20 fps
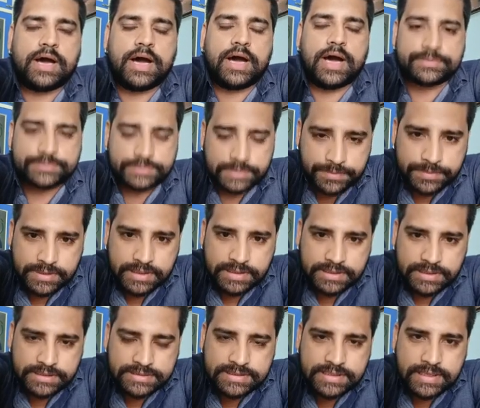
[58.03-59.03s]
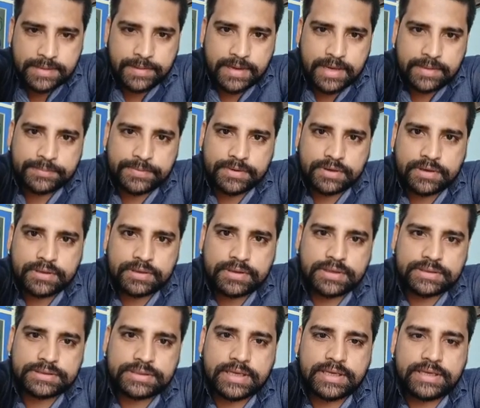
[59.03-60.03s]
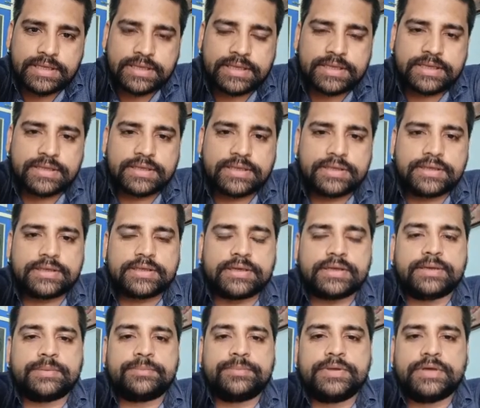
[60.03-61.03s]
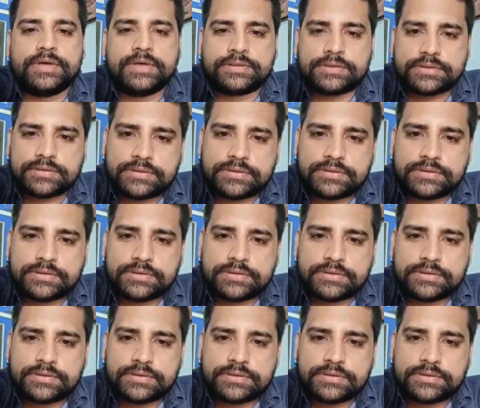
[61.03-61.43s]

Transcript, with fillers: आप सबके दिल से आभार प्रकट करता नहीं कि विगत